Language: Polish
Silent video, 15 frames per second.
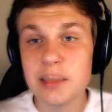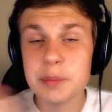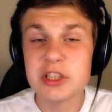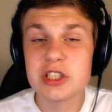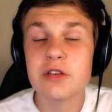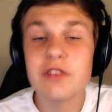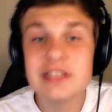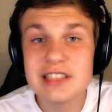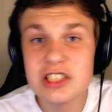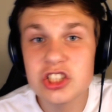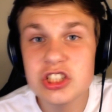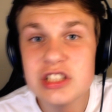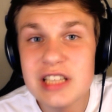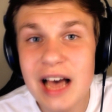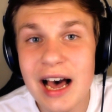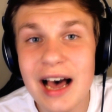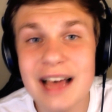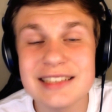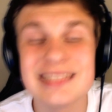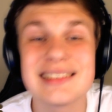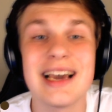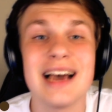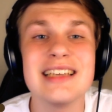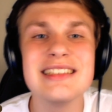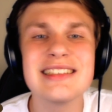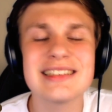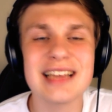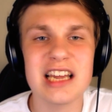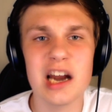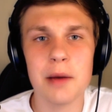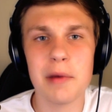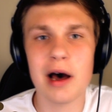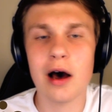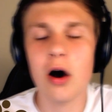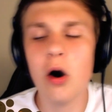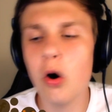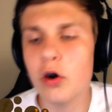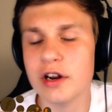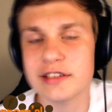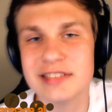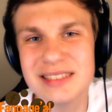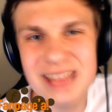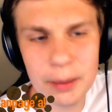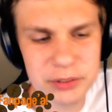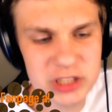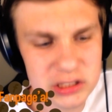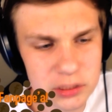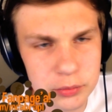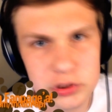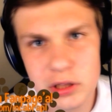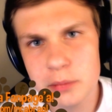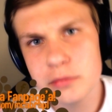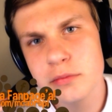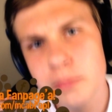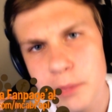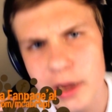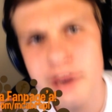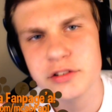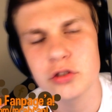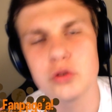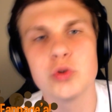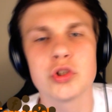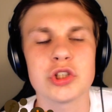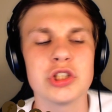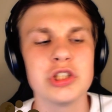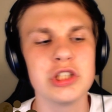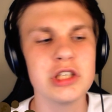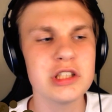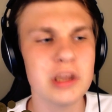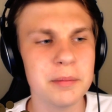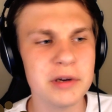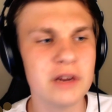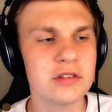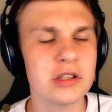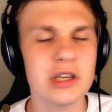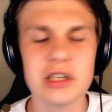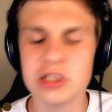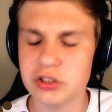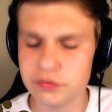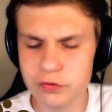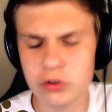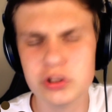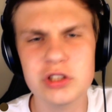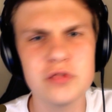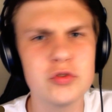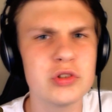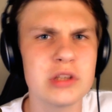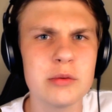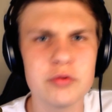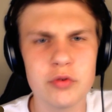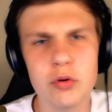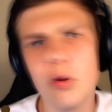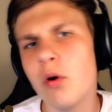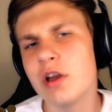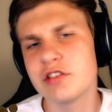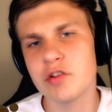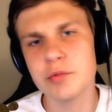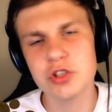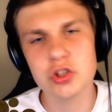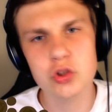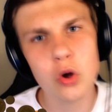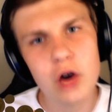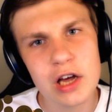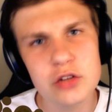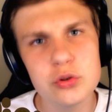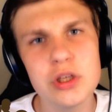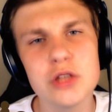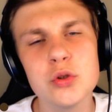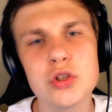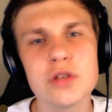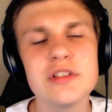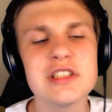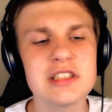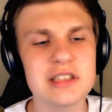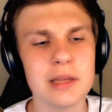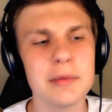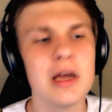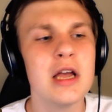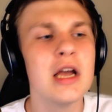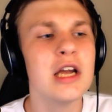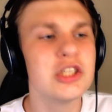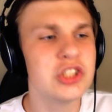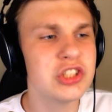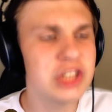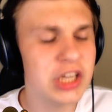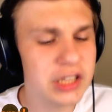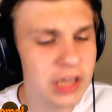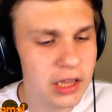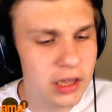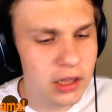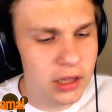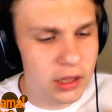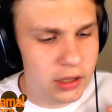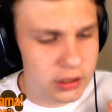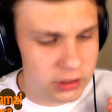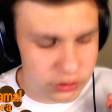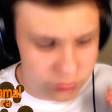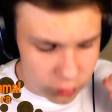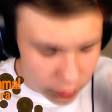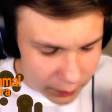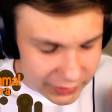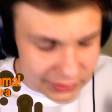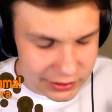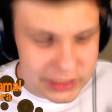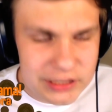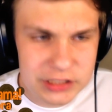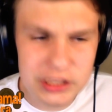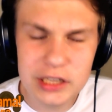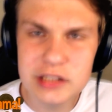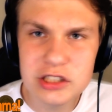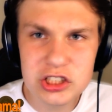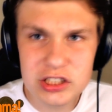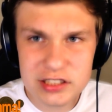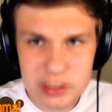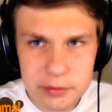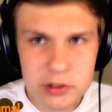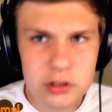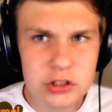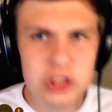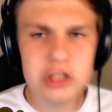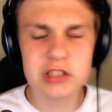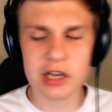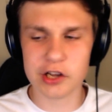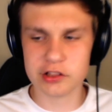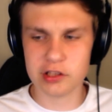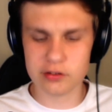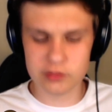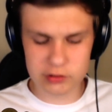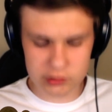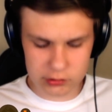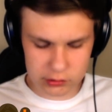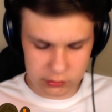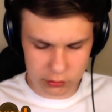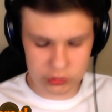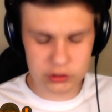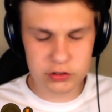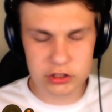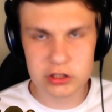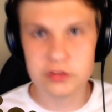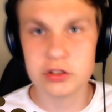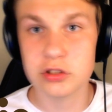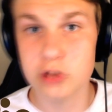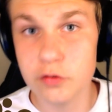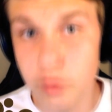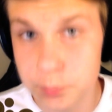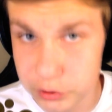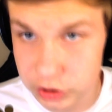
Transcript: Zapraszam Was także na Aska, Instagrama oraz Snapchata, bo tam bardzo dużo się dzieje, naprawdę jakieś fotki wrzucam w ogóle, z Wami się dogaduję, dużo więcej tam się dzieje informacyjnie niż na samych odcinkach, tak więc oczywiście wszystko w